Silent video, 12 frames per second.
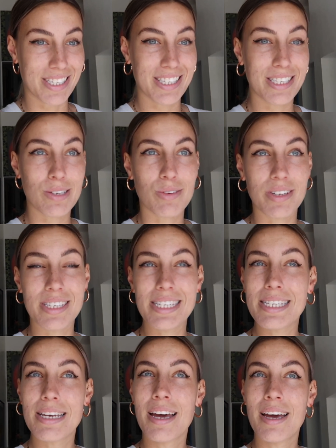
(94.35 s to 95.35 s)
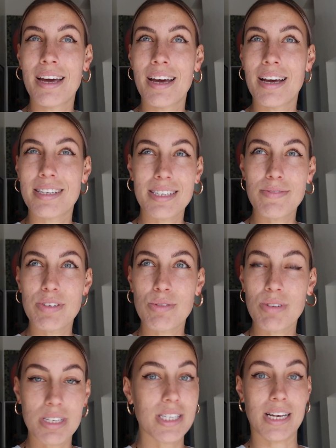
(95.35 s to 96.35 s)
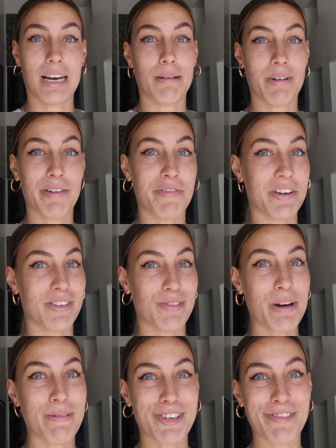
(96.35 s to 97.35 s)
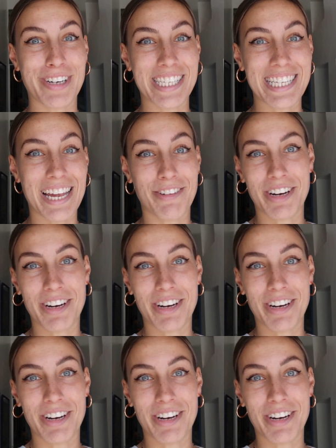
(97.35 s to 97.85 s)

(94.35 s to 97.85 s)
Es, ist, es sieht, es ist wie so ein Instagram-Café, so kann man es schon fast nennen.